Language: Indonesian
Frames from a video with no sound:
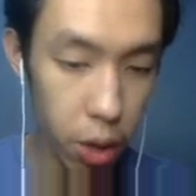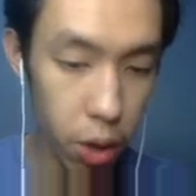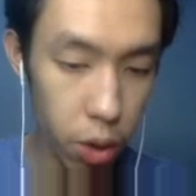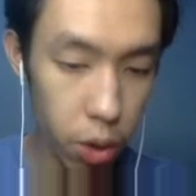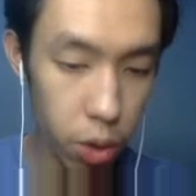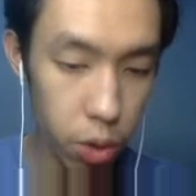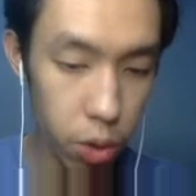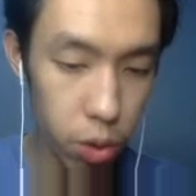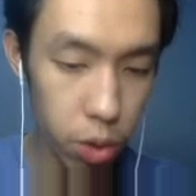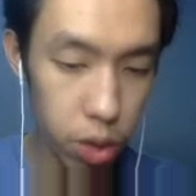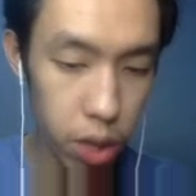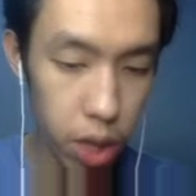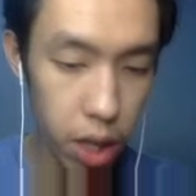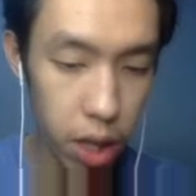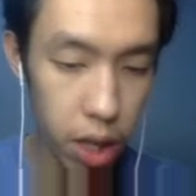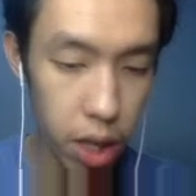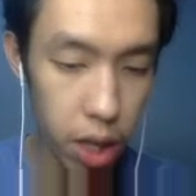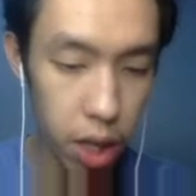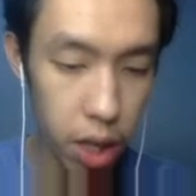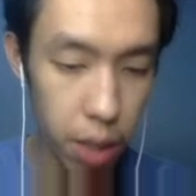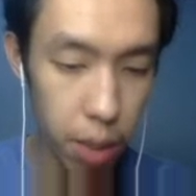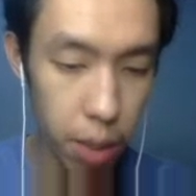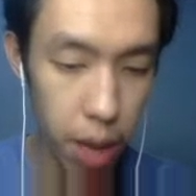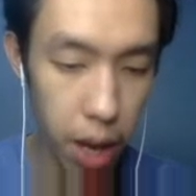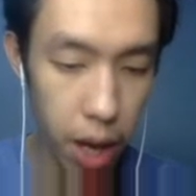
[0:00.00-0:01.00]
hutannya
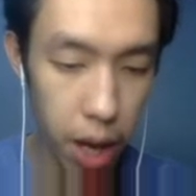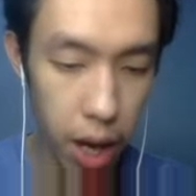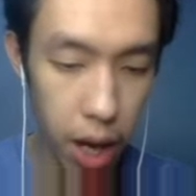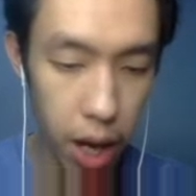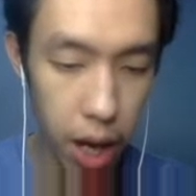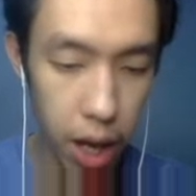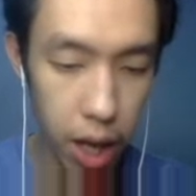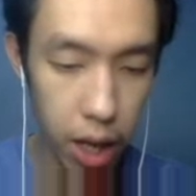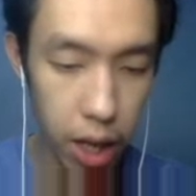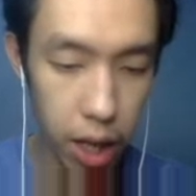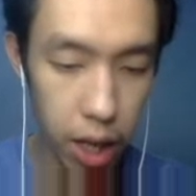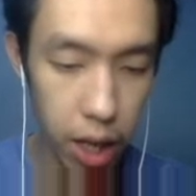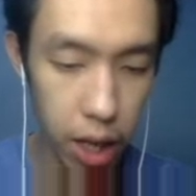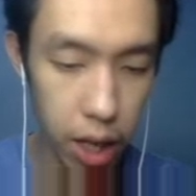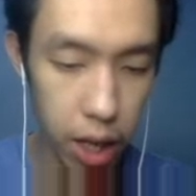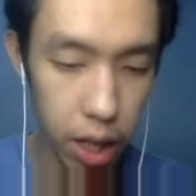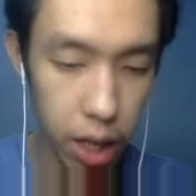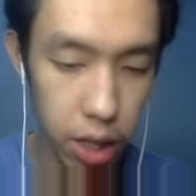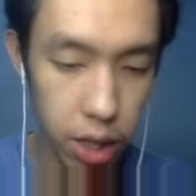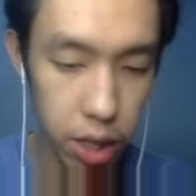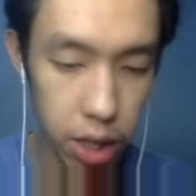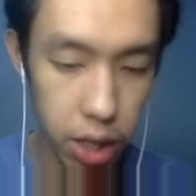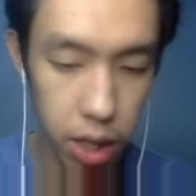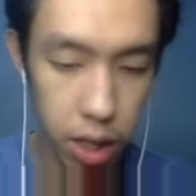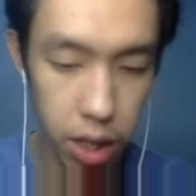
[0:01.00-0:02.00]
kebakaran kayaknya
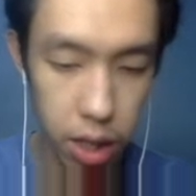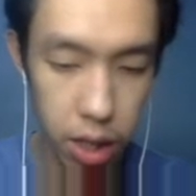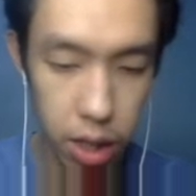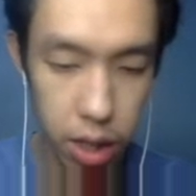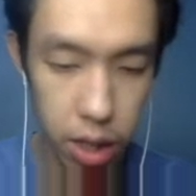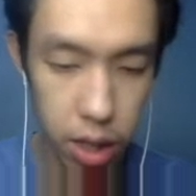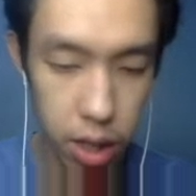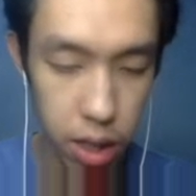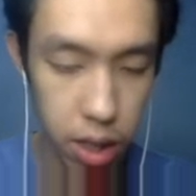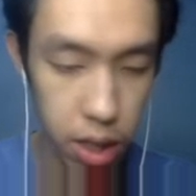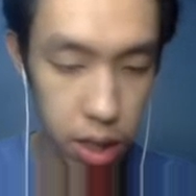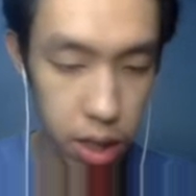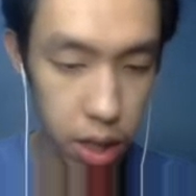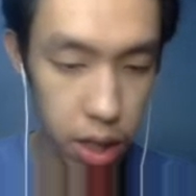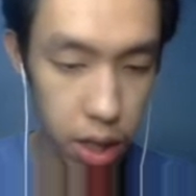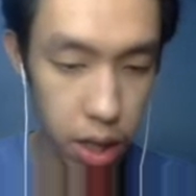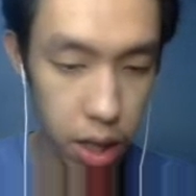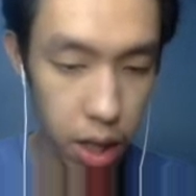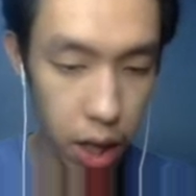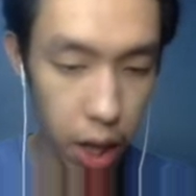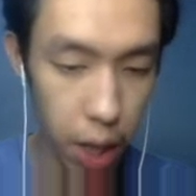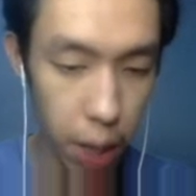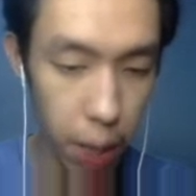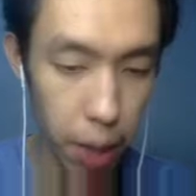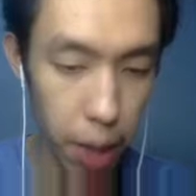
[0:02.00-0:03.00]
guys ya.
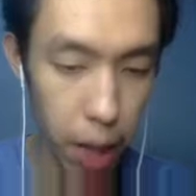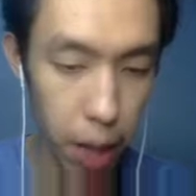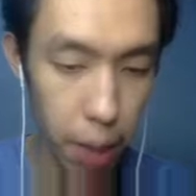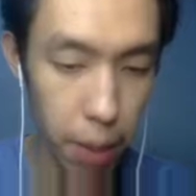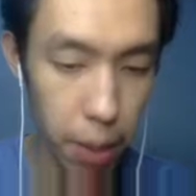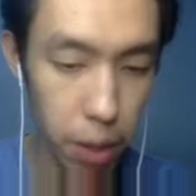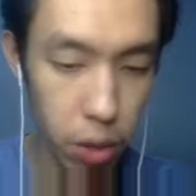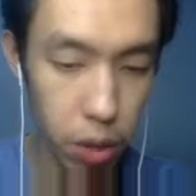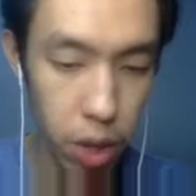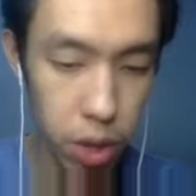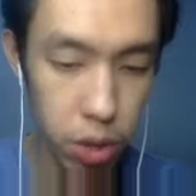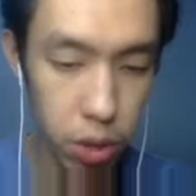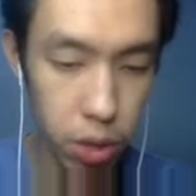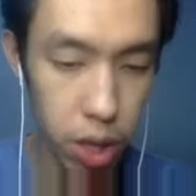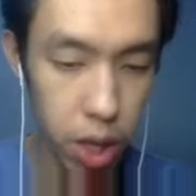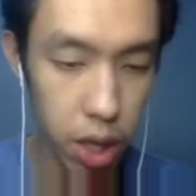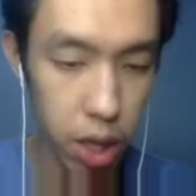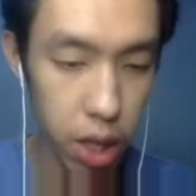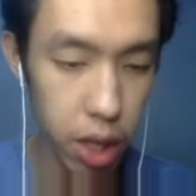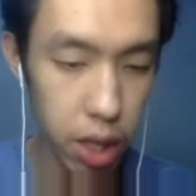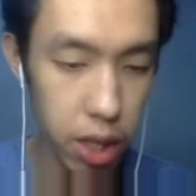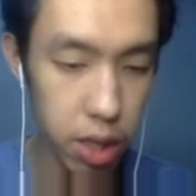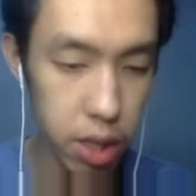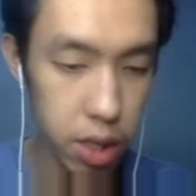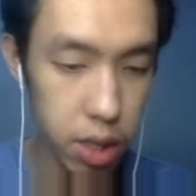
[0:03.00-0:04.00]
Kenapa-napa tuh guys
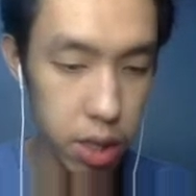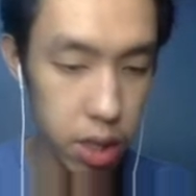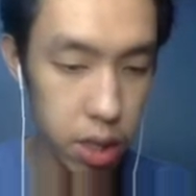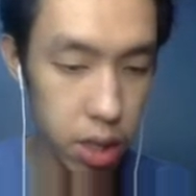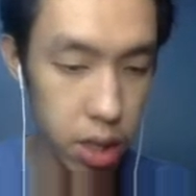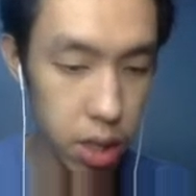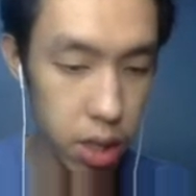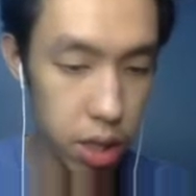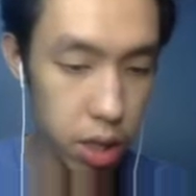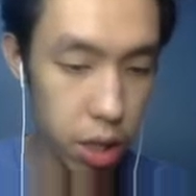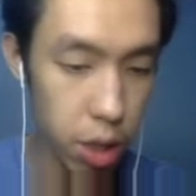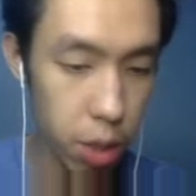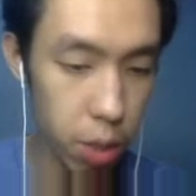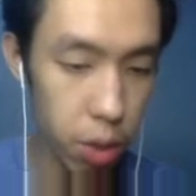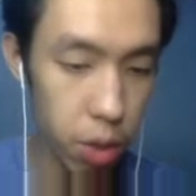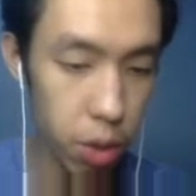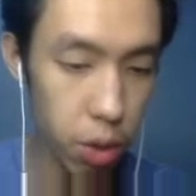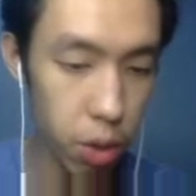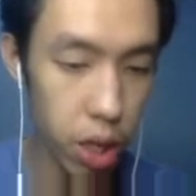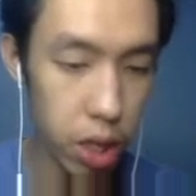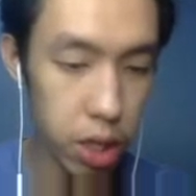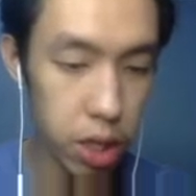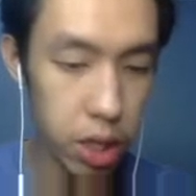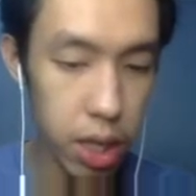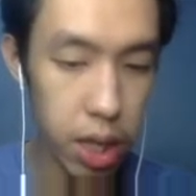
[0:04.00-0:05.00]
hutan ya guys? Sabar
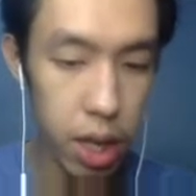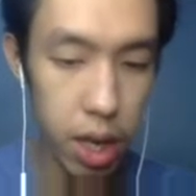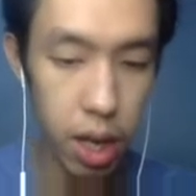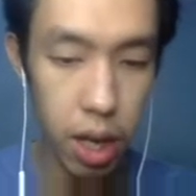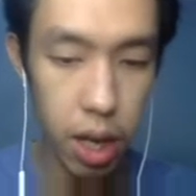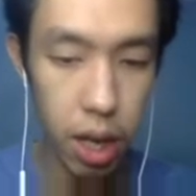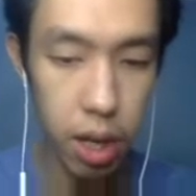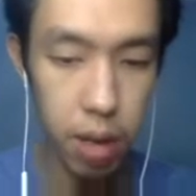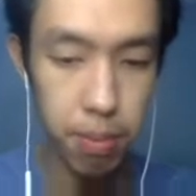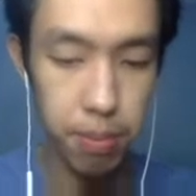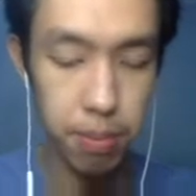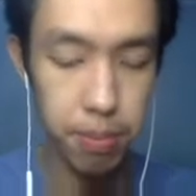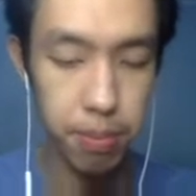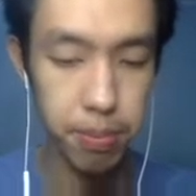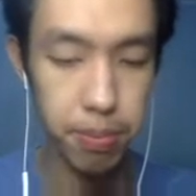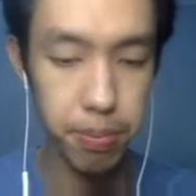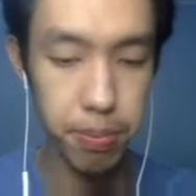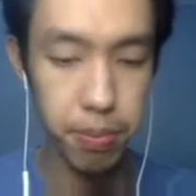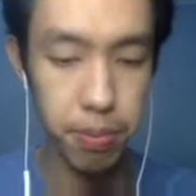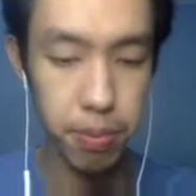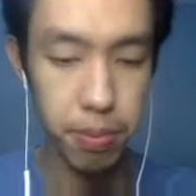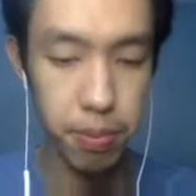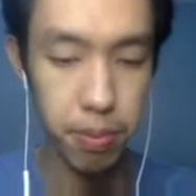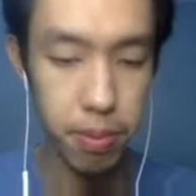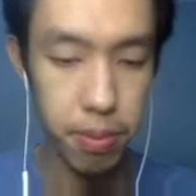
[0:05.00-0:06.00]
dulu aja.
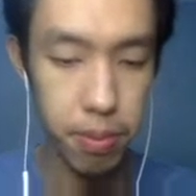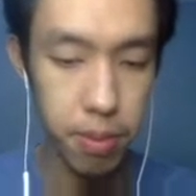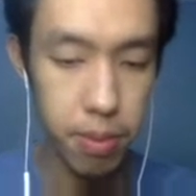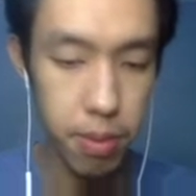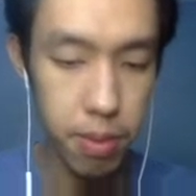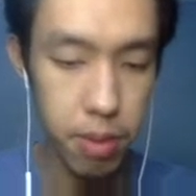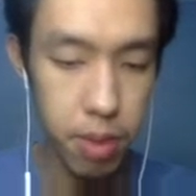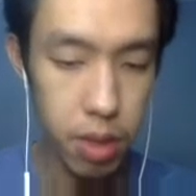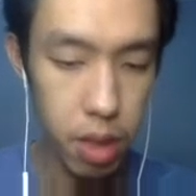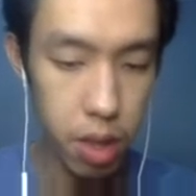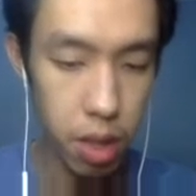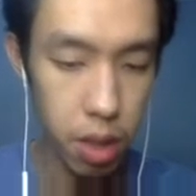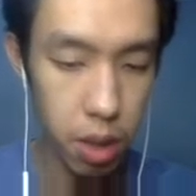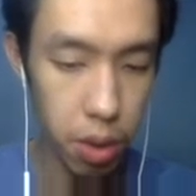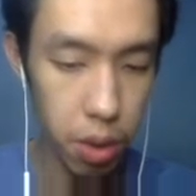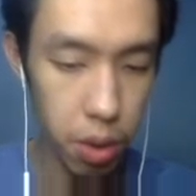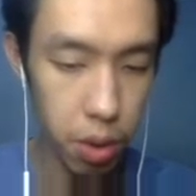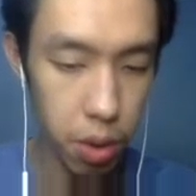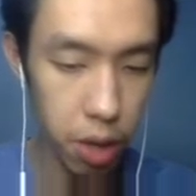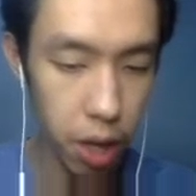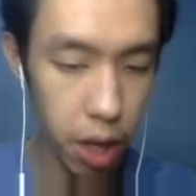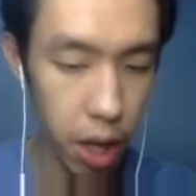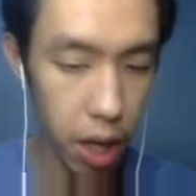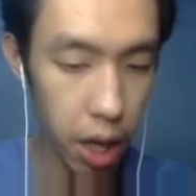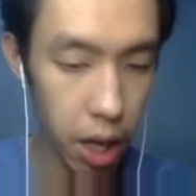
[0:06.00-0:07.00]
Oke.
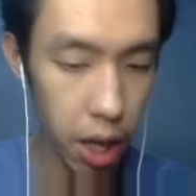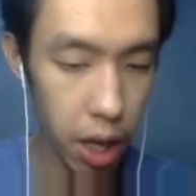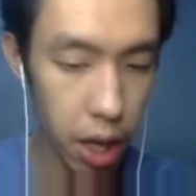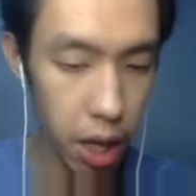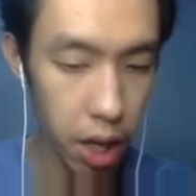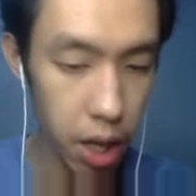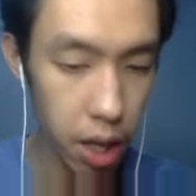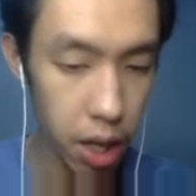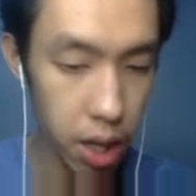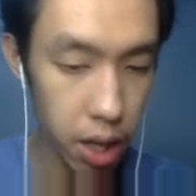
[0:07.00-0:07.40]
Okay.